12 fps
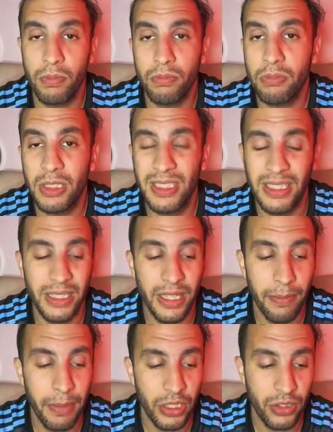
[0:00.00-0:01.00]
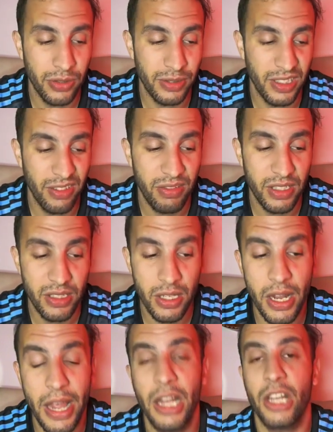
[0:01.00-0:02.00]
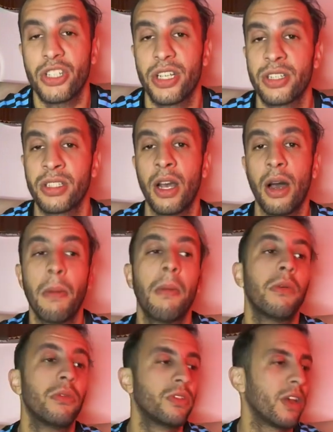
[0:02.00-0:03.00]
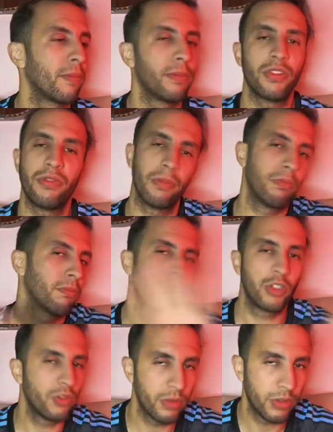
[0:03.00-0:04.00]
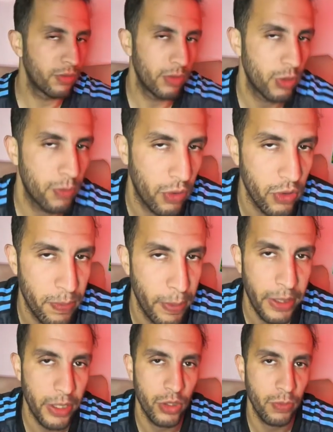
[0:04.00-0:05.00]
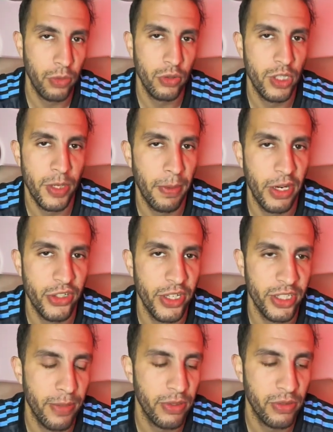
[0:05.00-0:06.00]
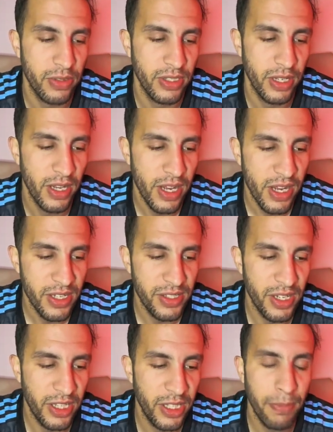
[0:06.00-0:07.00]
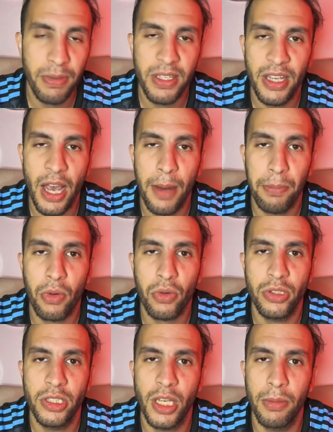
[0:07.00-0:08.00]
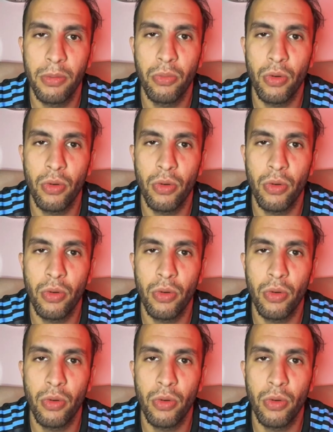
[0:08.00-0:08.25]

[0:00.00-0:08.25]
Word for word: c'est des matchs difficiles et la GSK, c'est RB. je, je, pronostique pas, je pas la GSK parce que c'est l'équipe qui est impronosticable